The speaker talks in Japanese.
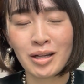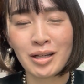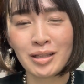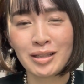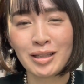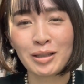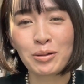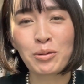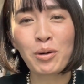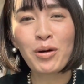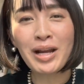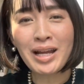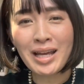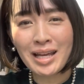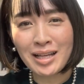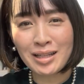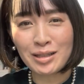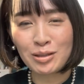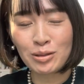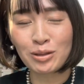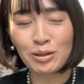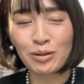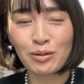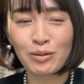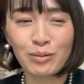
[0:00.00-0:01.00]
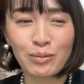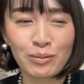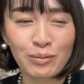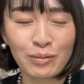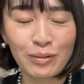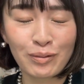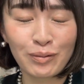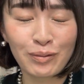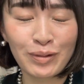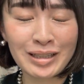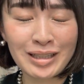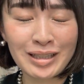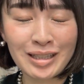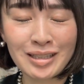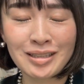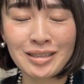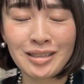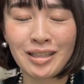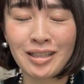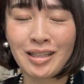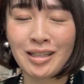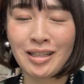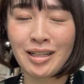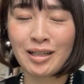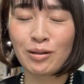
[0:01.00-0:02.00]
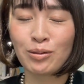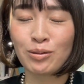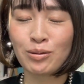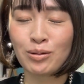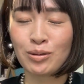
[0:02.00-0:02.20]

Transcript: で、これちょっと私的なこ